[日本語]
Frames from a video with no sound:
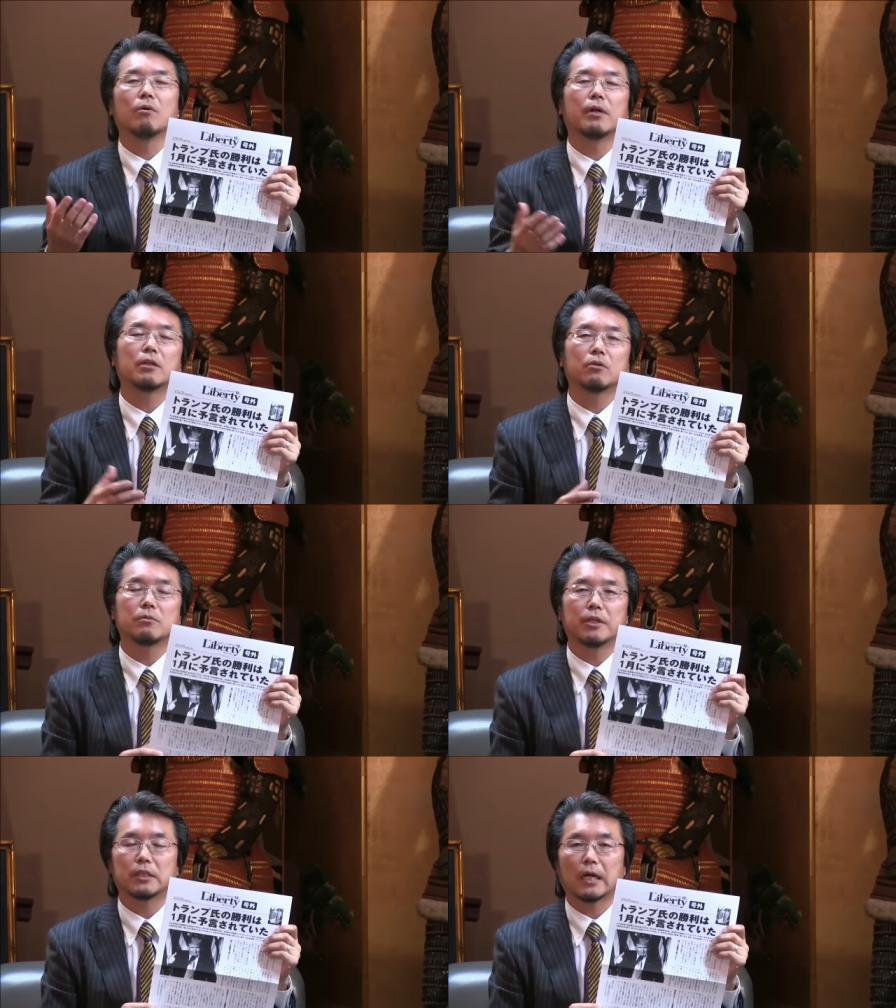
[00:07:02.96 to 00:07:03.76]
われており
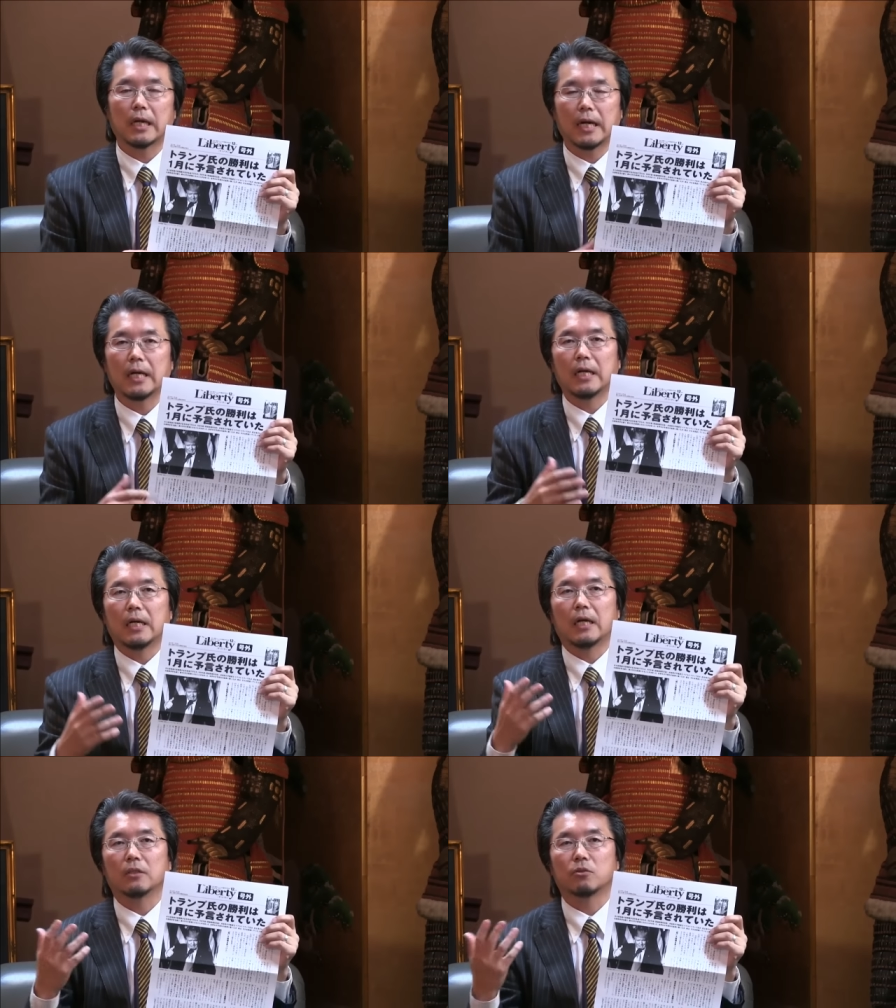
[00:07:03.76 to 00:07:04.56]
ましたか
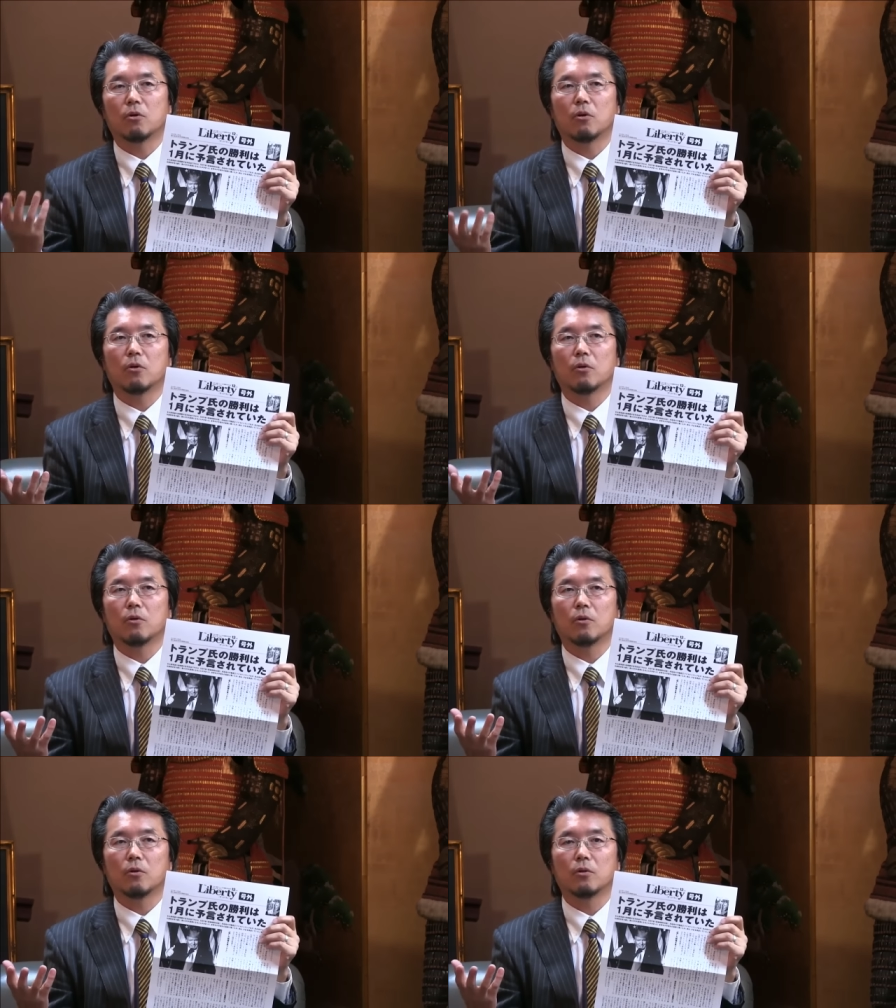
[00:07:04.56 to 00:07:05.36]
ら、そ
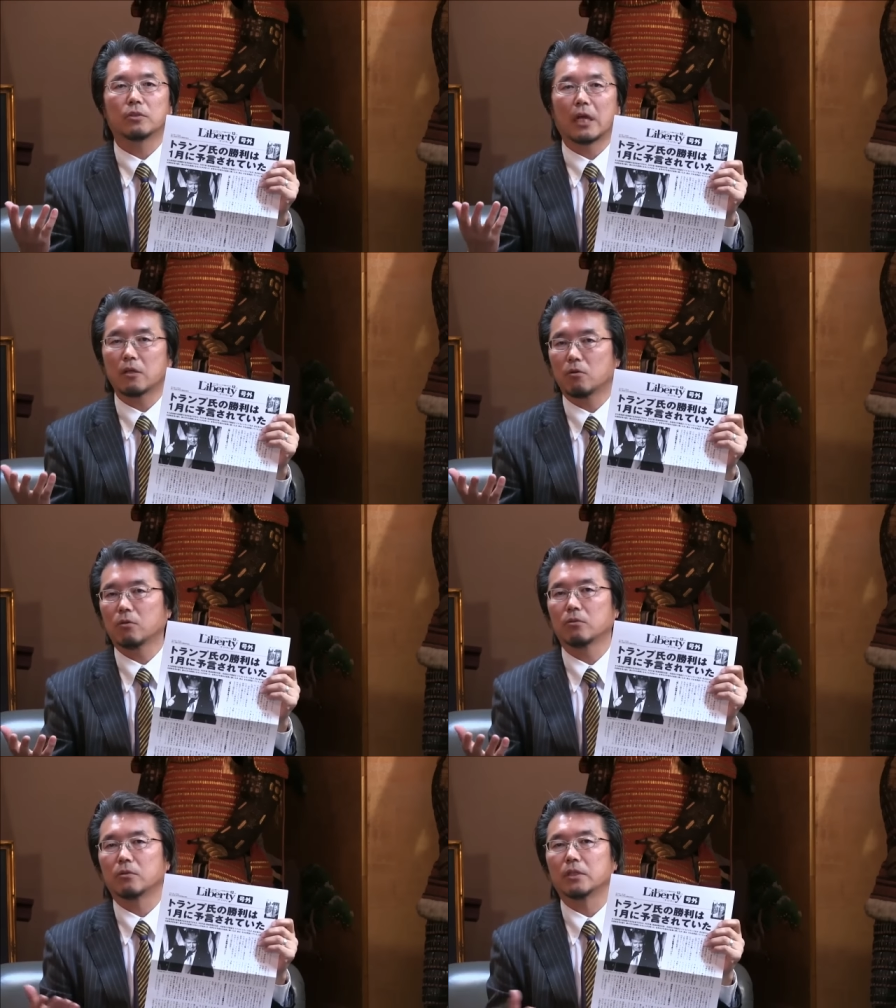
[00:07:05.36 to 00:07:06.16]
の最
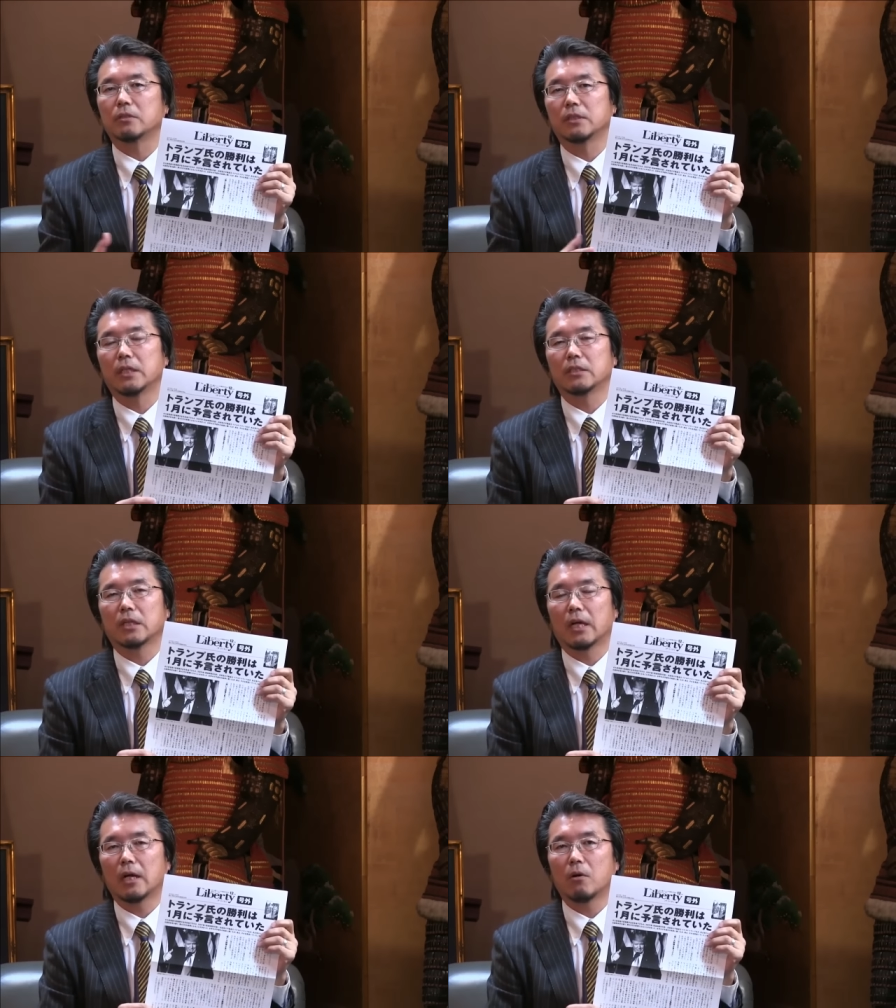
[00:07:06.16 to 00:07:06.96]
高度のですね
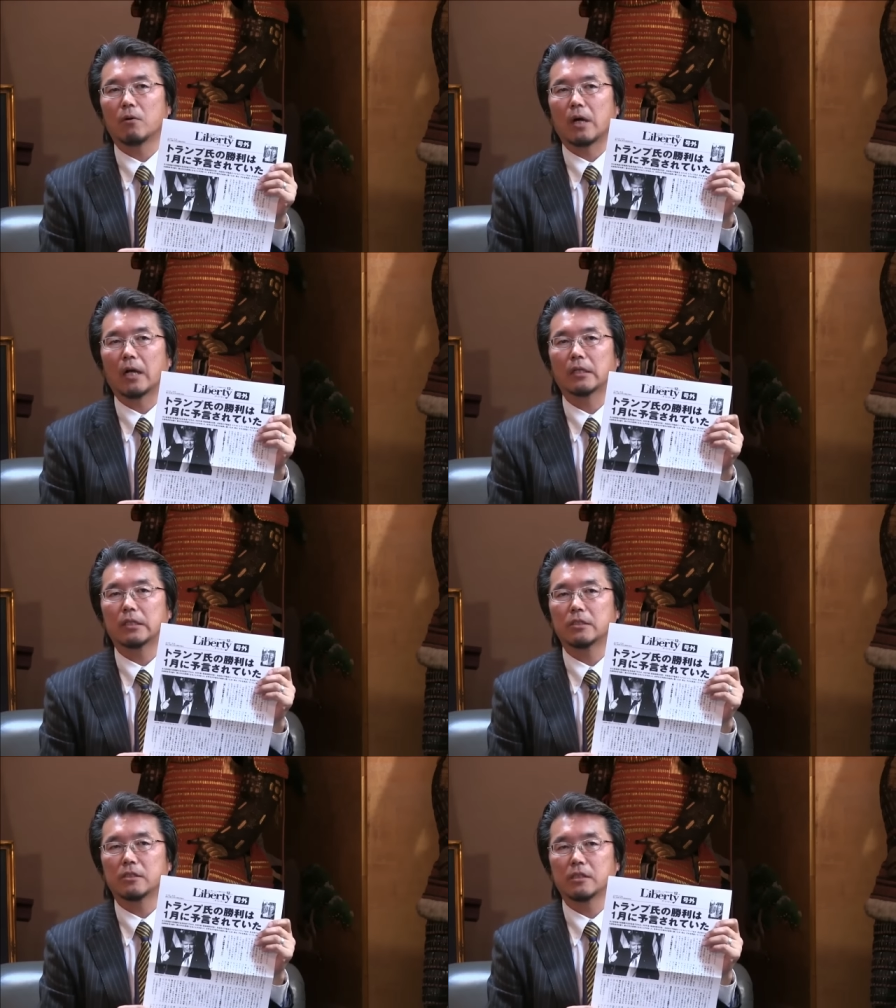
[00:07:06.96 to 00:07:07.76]
力を発
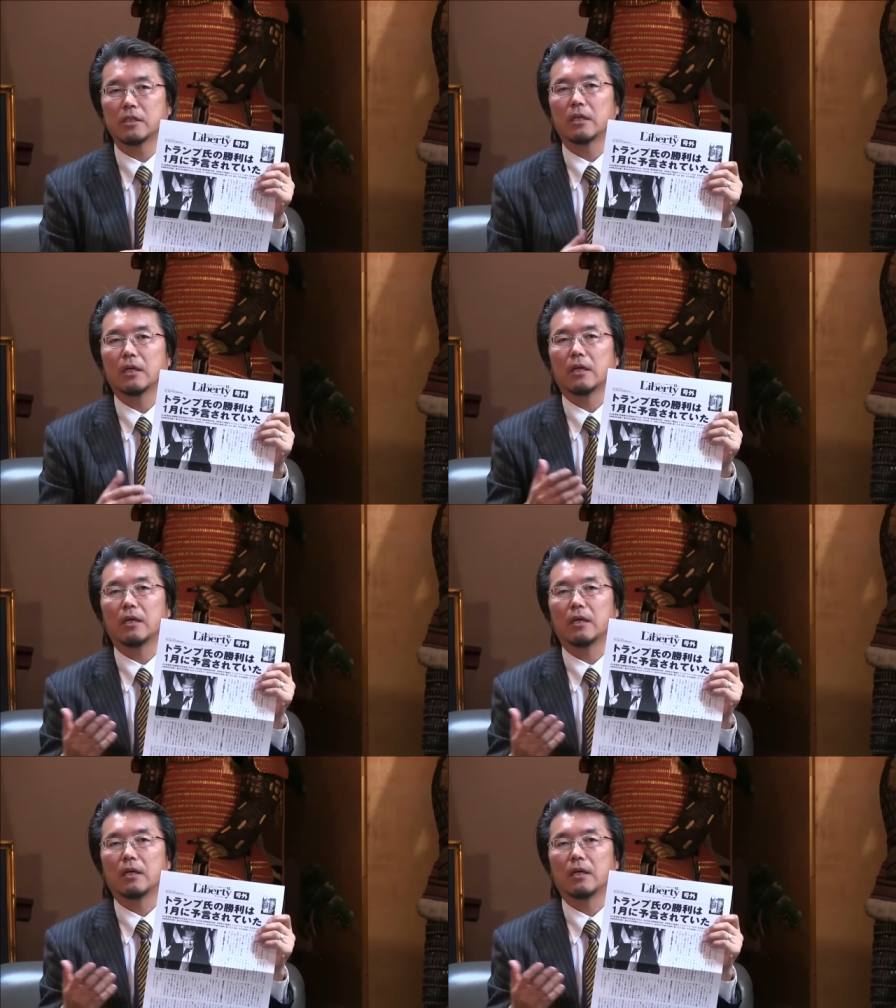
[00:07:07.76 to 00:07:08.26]
揮し、